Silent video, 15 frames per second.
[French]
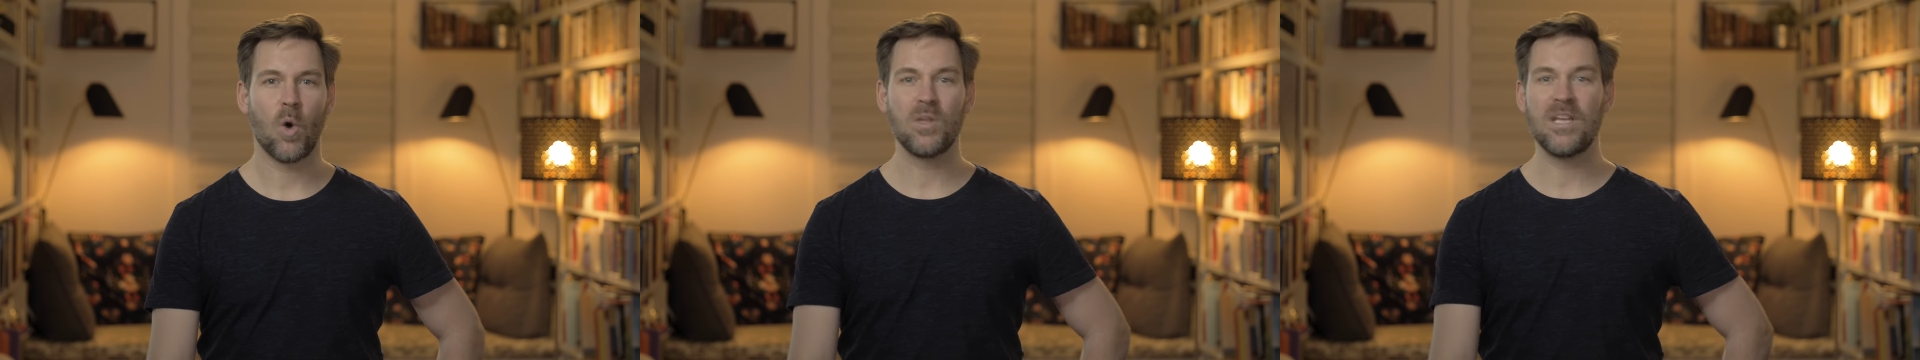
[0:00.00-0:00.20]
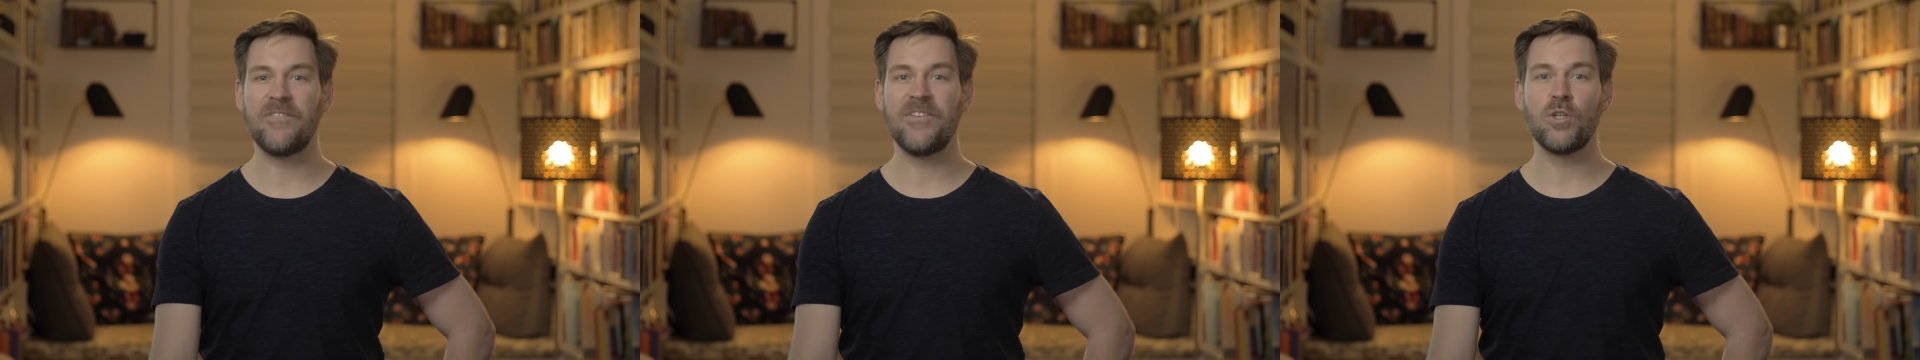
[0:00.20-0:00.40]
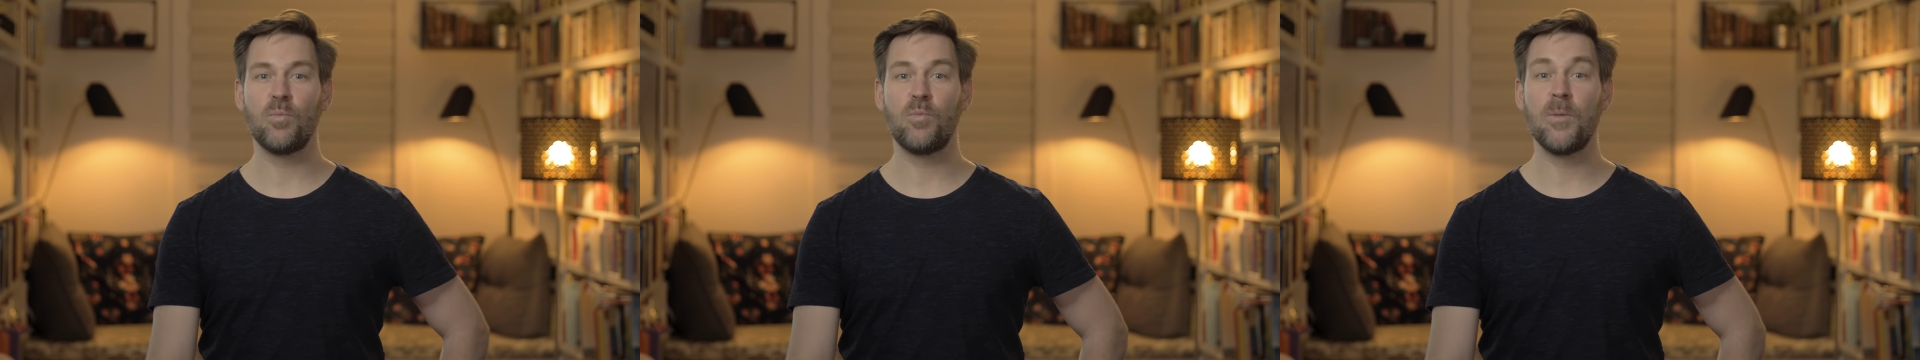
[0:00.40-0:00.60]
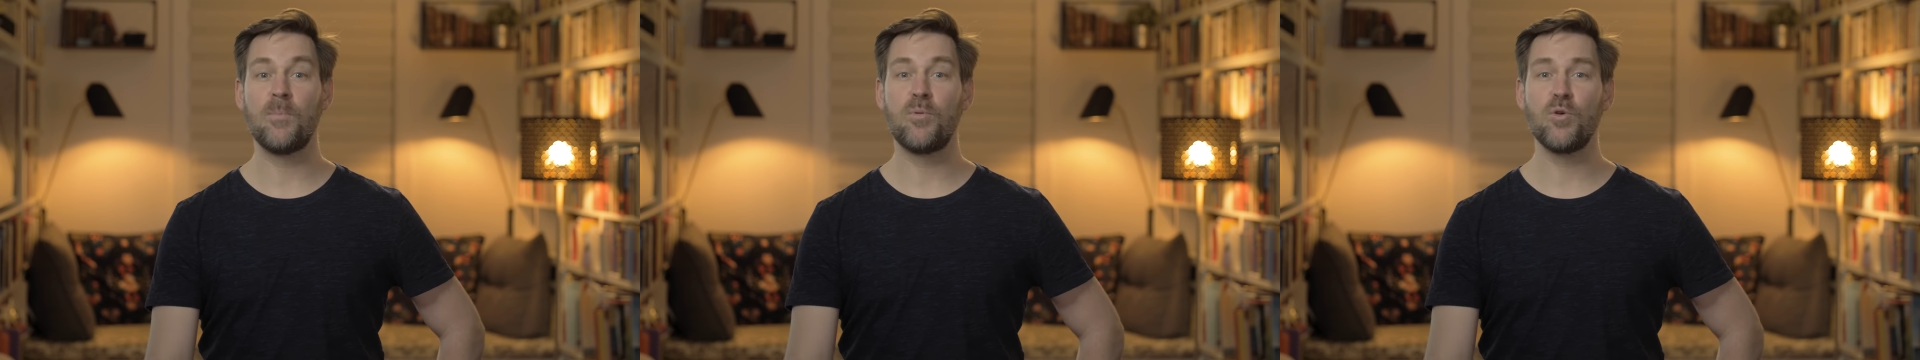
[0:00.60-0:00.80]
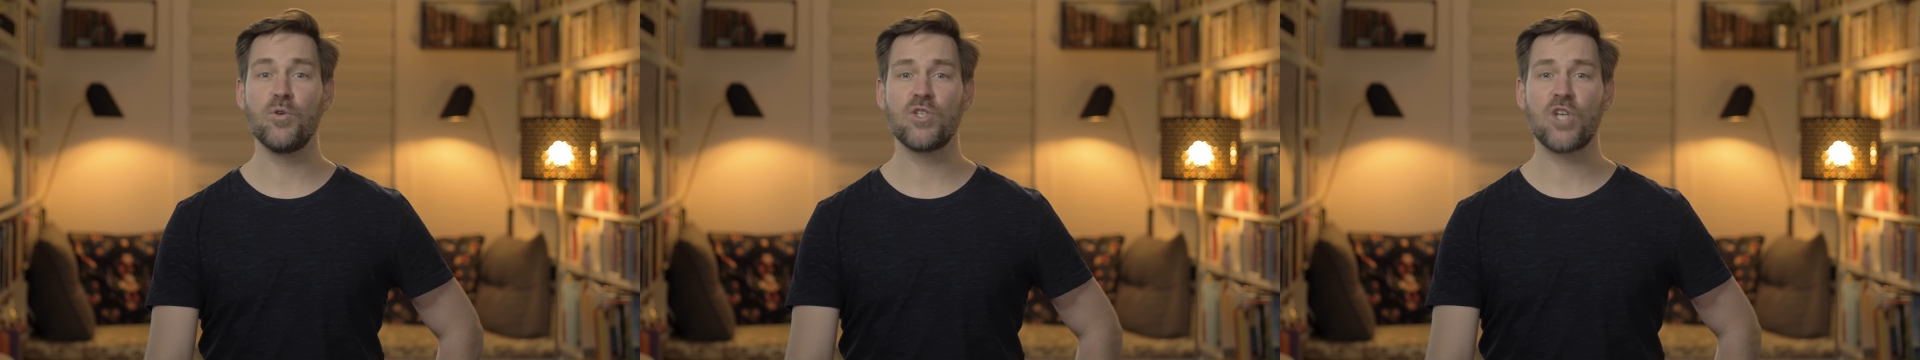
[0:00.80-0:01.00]
On avait depuis
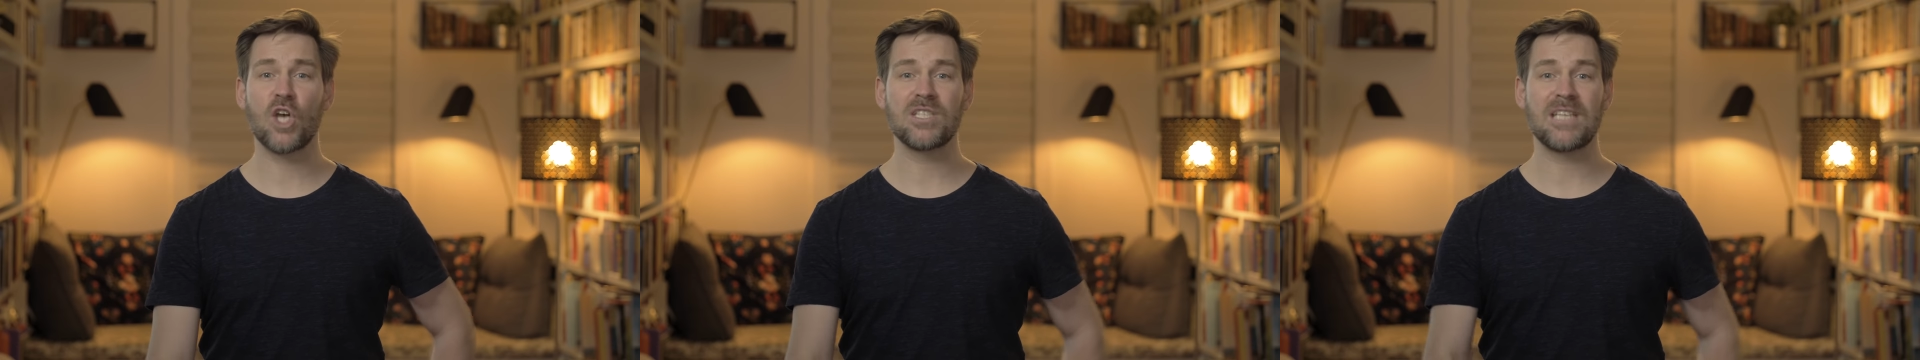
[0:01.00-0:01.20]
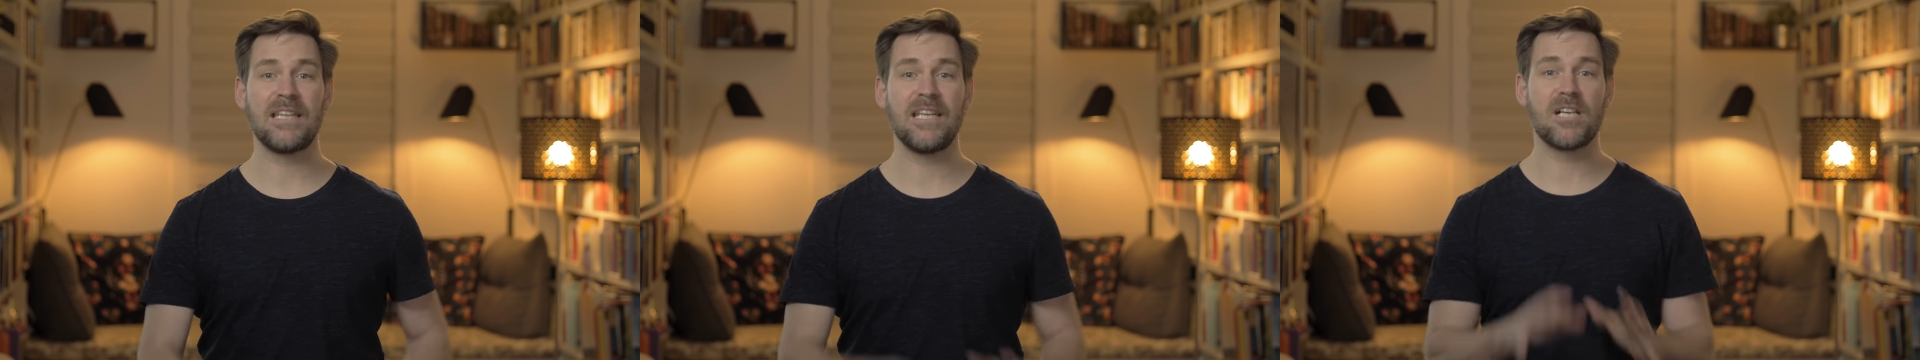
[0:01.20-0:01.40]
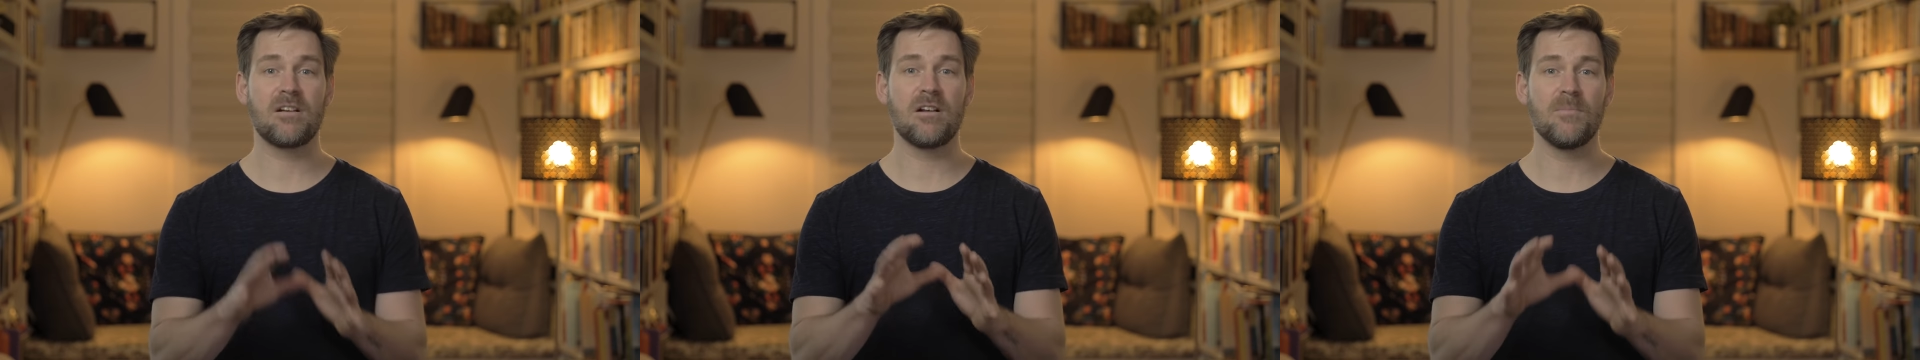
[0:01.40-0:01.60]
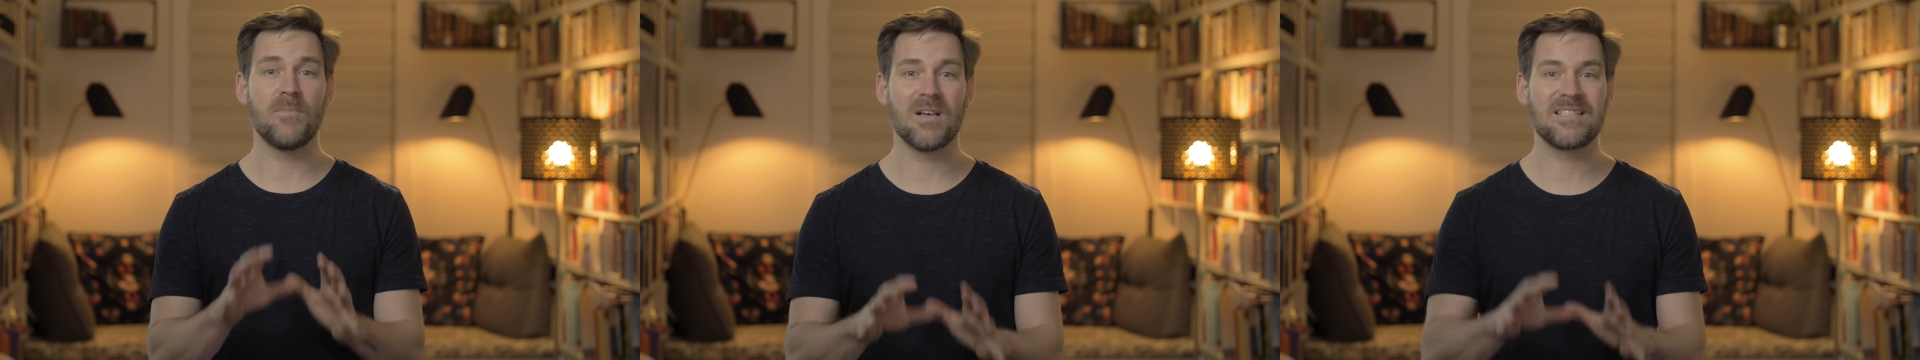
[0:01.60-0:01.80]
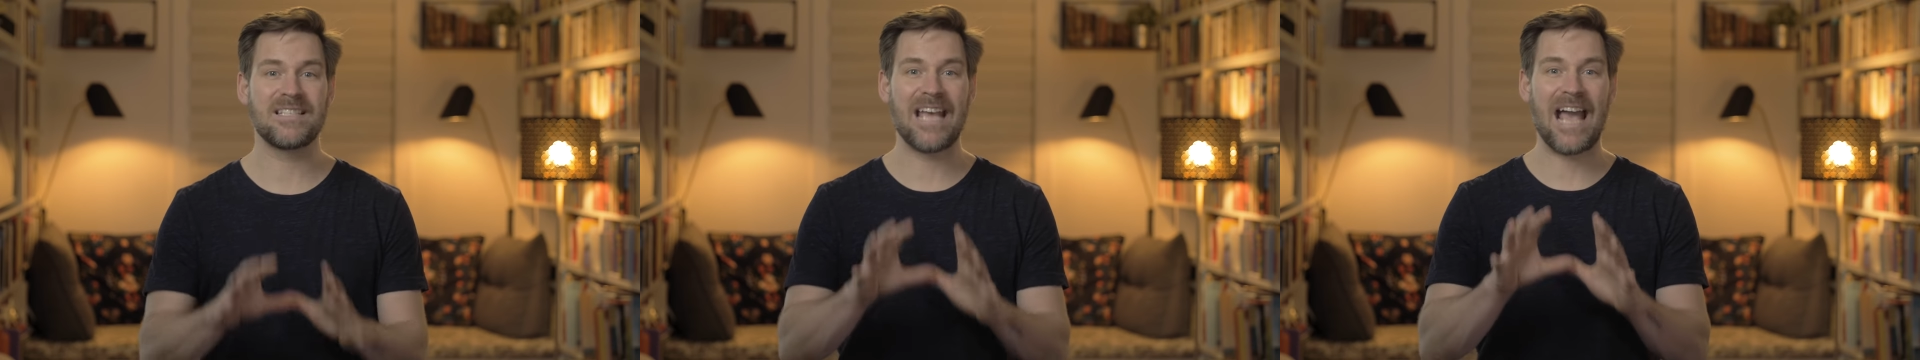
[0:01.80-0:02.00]
plusieurs années
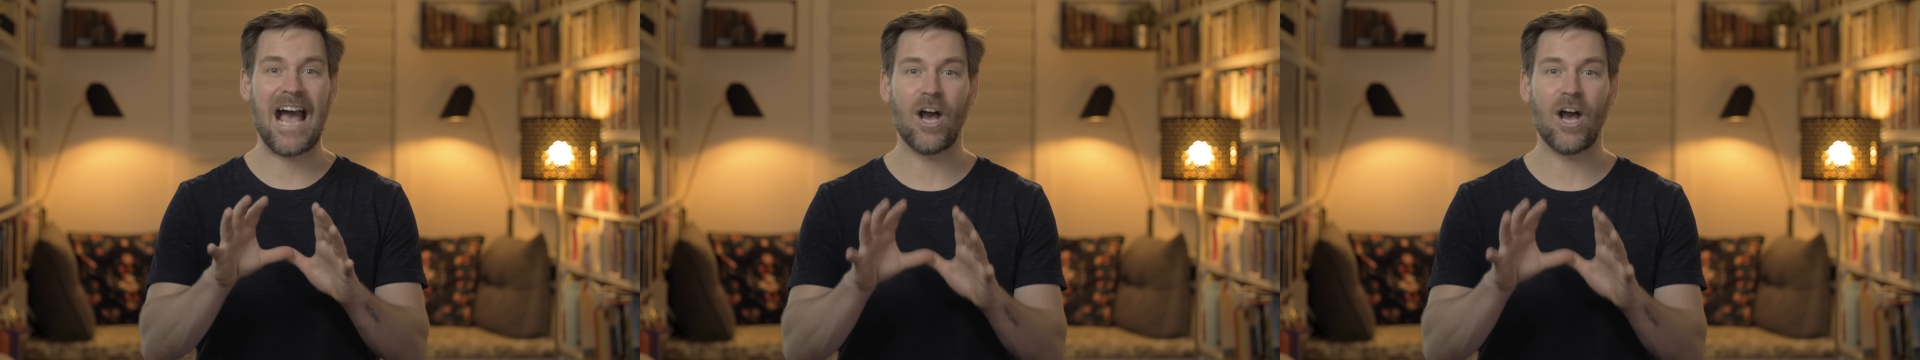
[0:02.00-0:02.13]
commencé